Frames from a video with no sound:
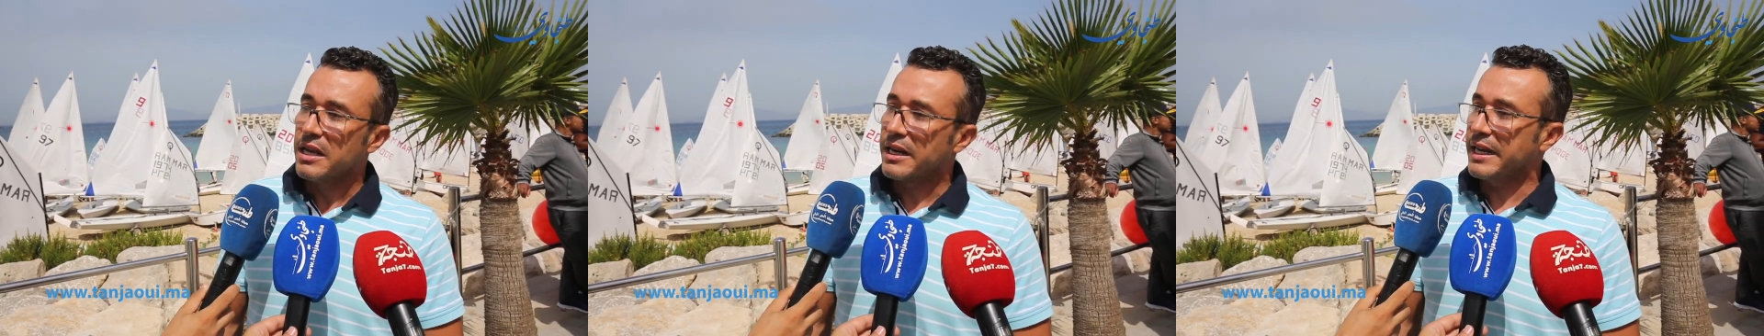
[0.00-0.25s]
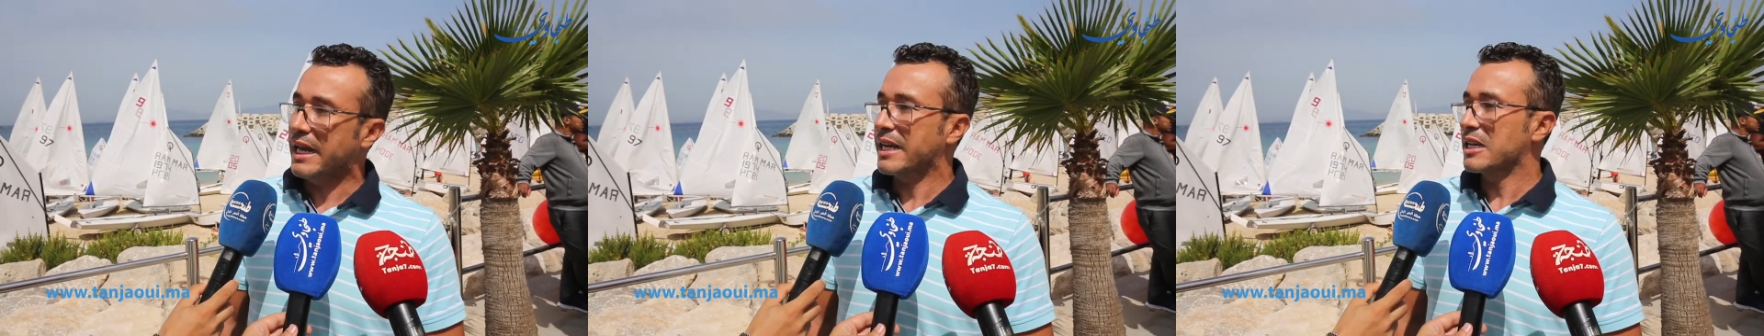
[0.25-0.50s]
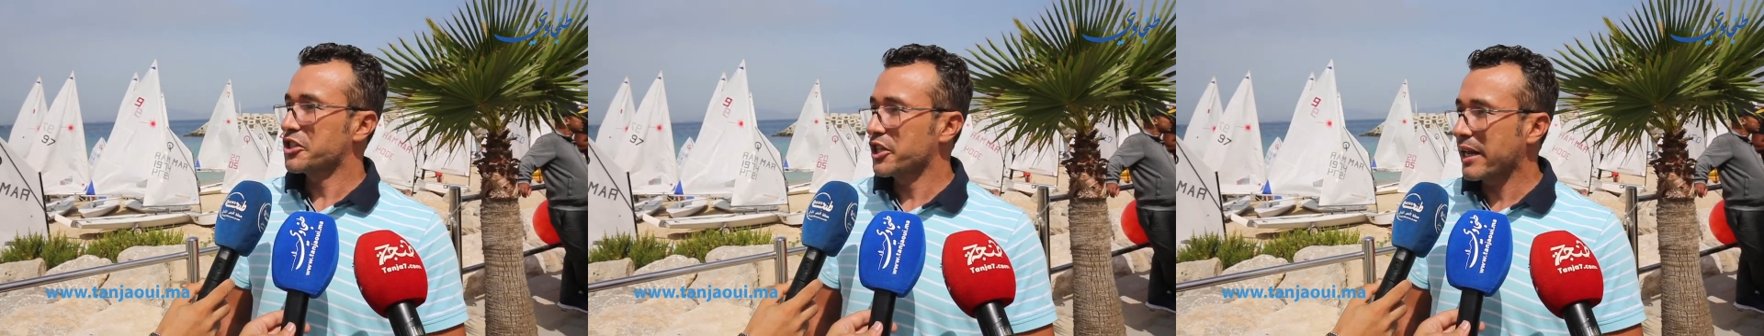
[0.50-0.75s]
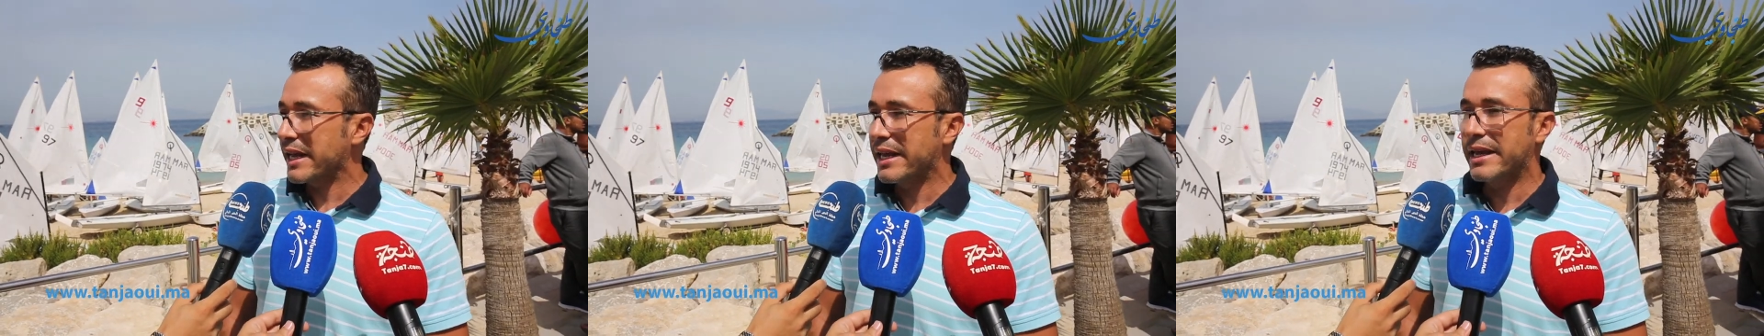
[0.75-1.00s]
الرياح كانت
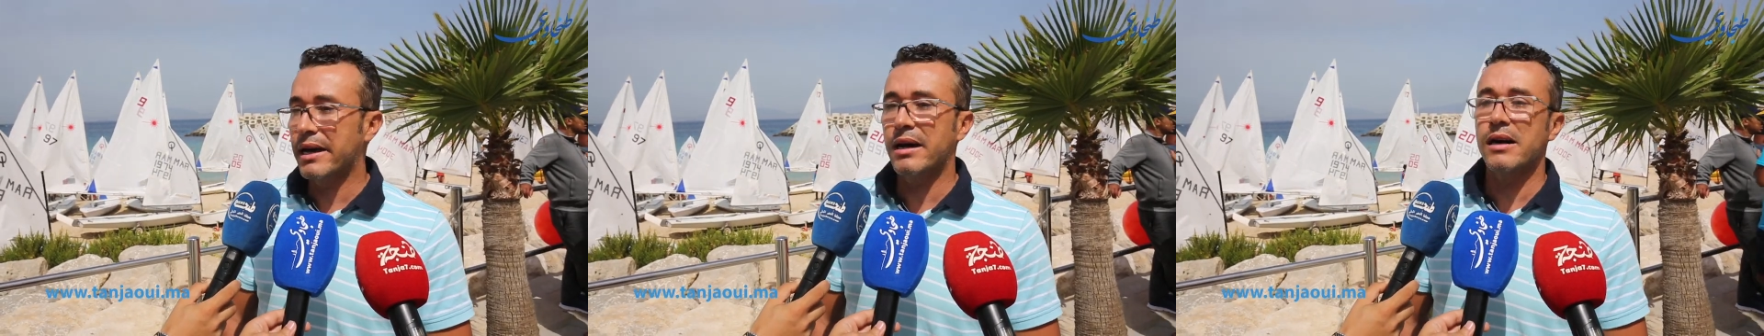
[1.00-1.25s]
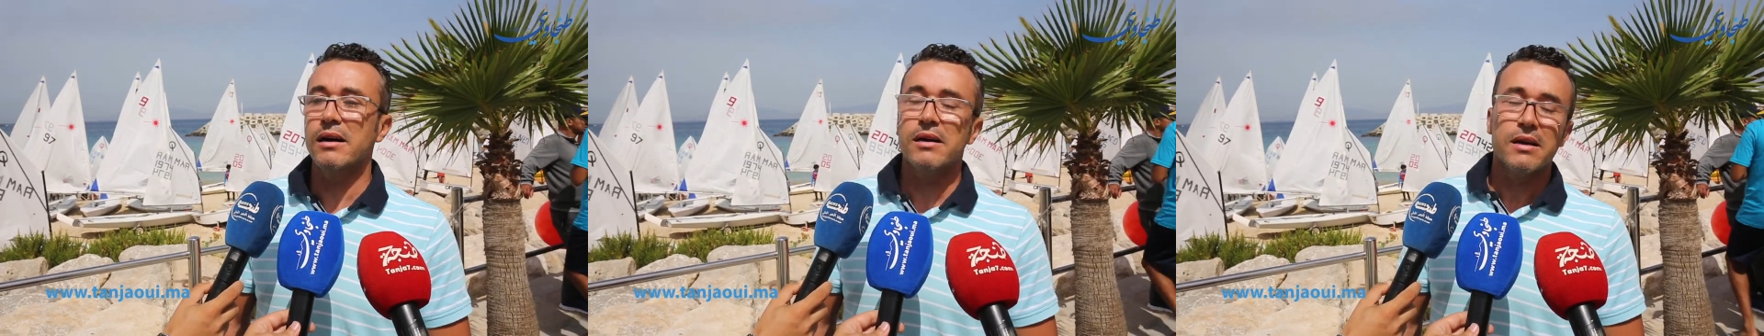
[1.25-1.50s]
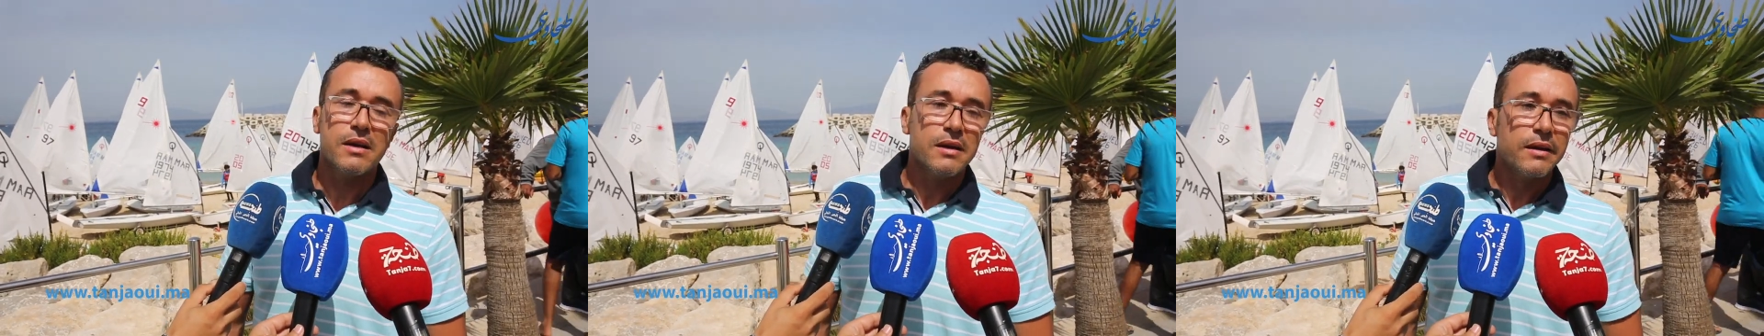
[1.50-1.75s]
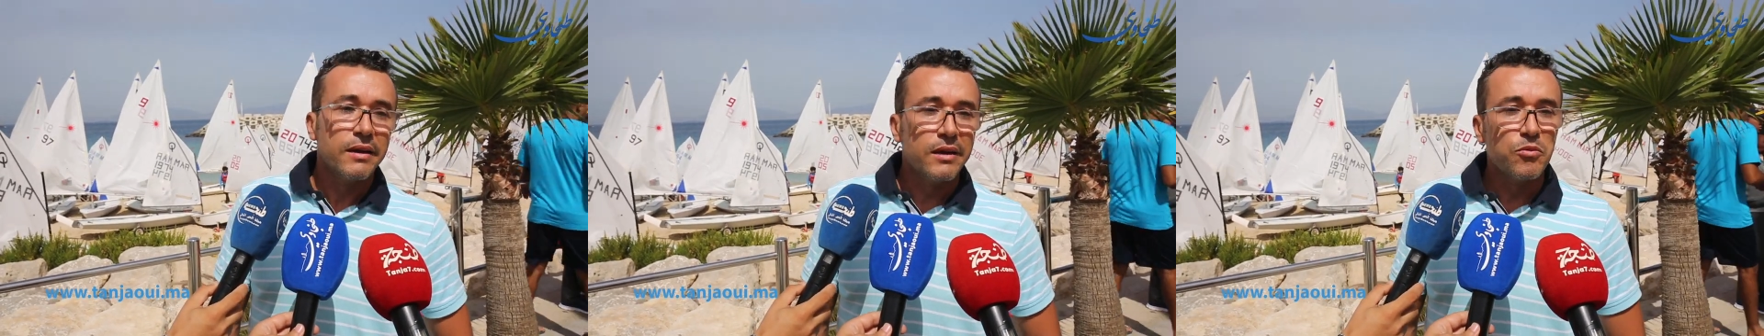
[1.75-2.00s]
شرقيه
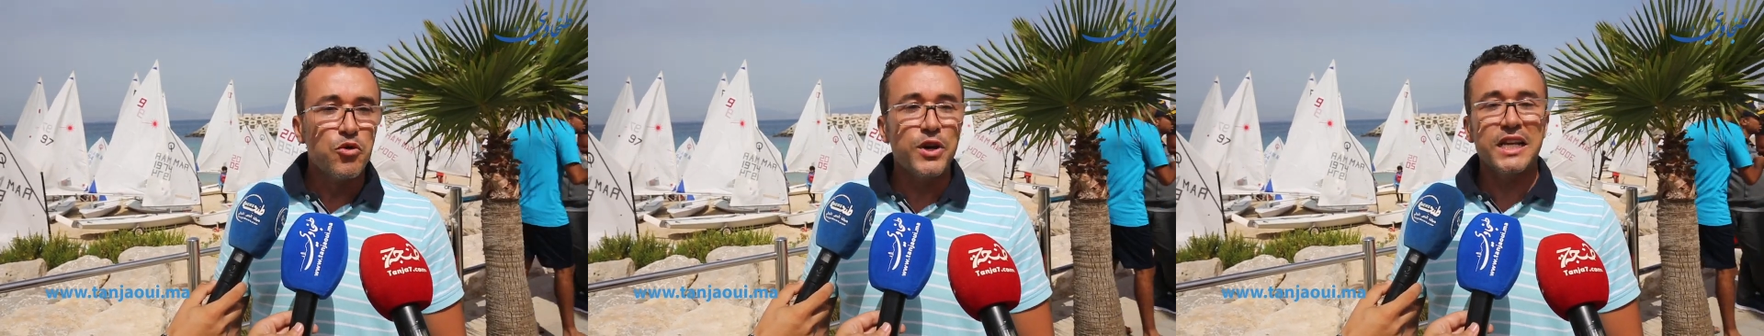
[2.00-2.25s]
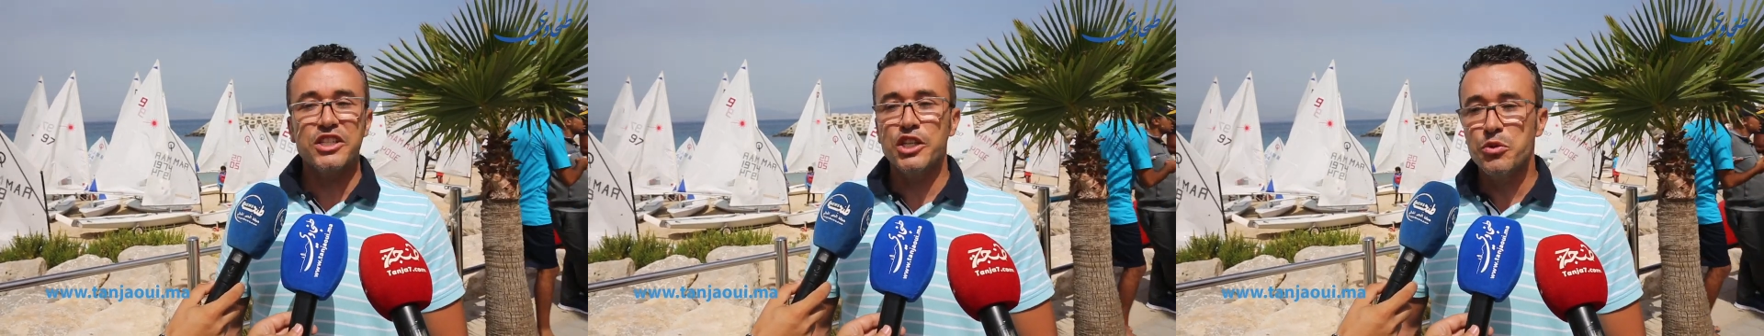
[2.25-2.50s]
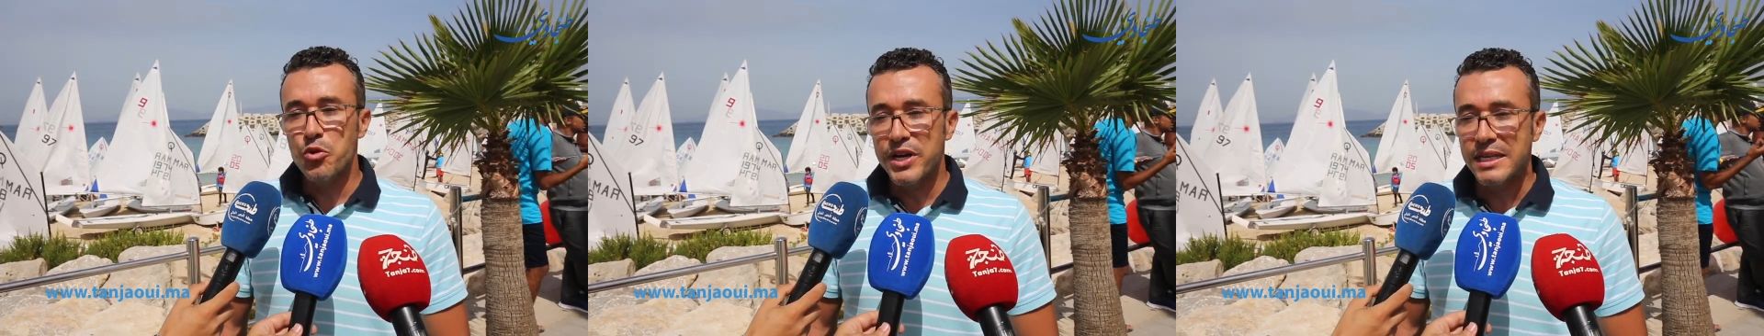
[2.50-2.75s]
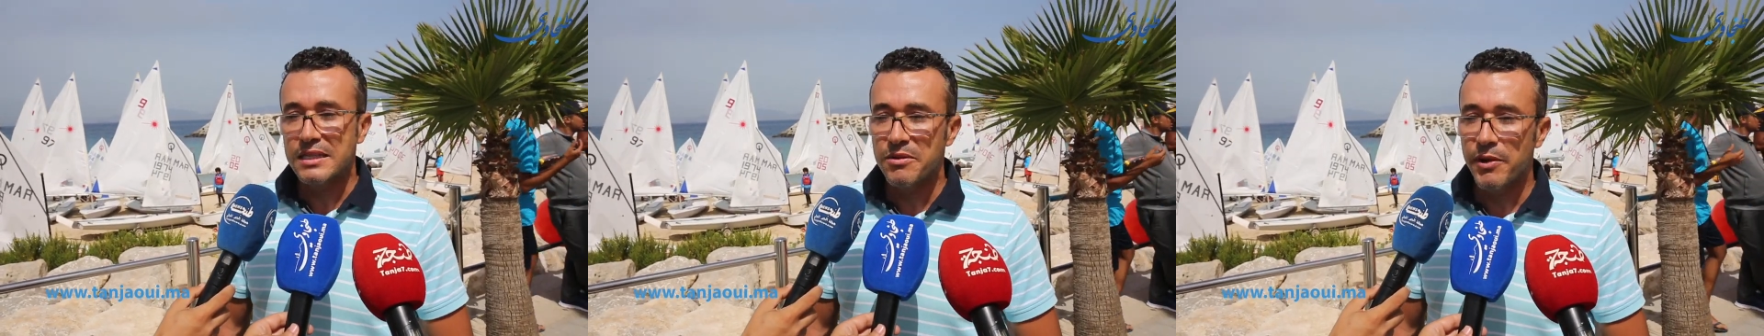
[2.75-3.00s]
آه، جد
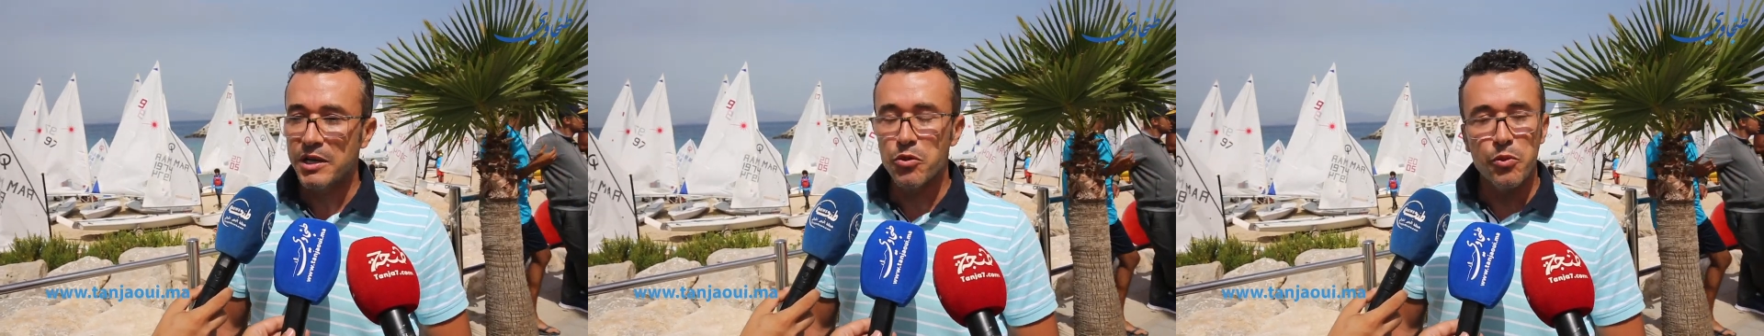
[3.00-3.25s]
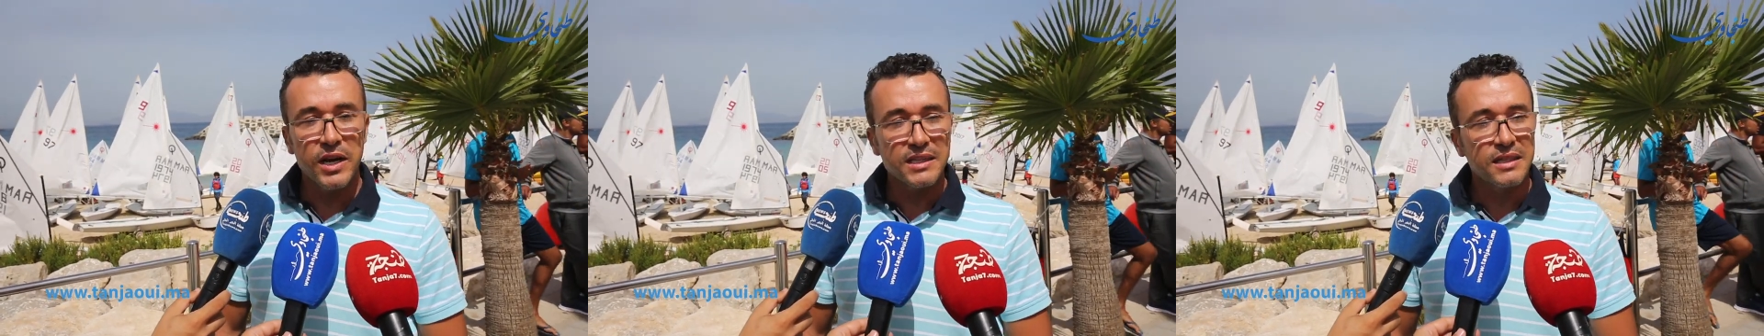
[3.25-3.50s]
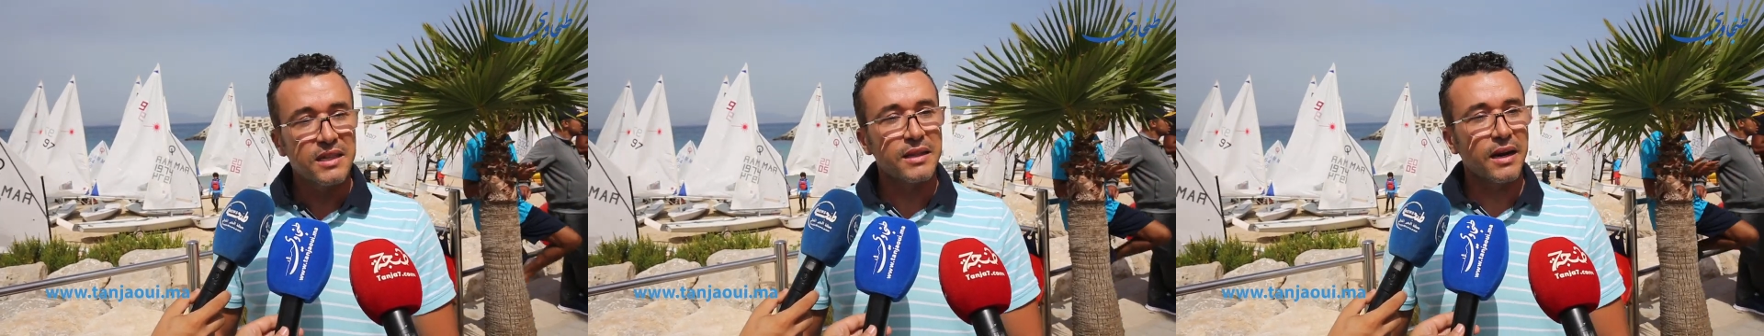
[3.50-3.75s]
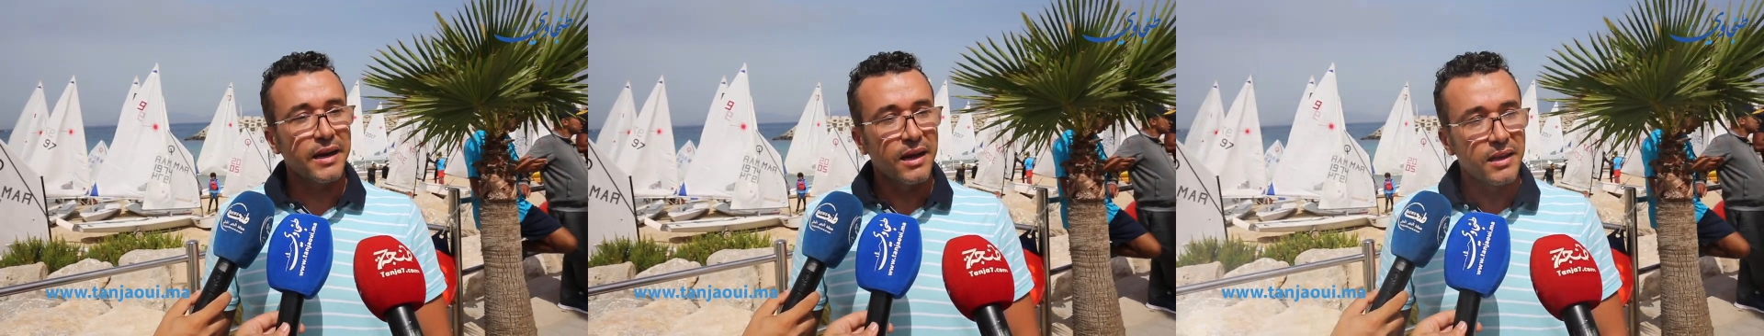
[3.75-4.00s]
مناسبه لممارسه هذه
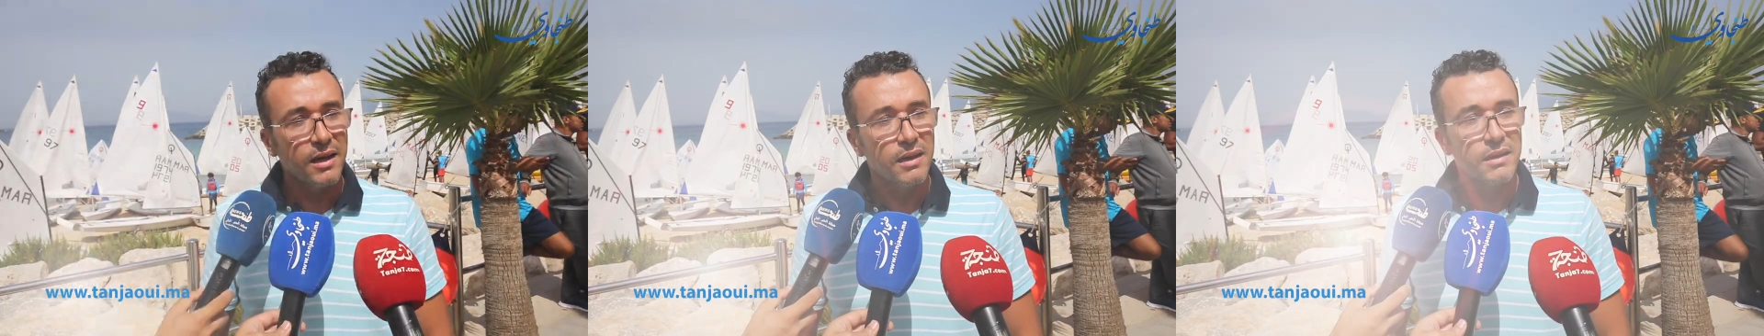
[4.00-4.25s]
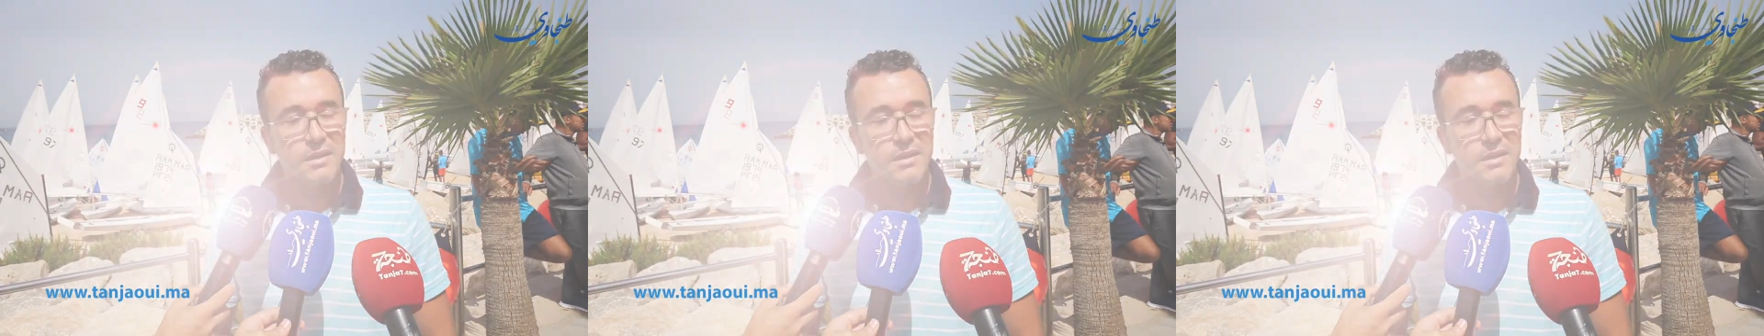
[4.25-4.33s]
الرياضه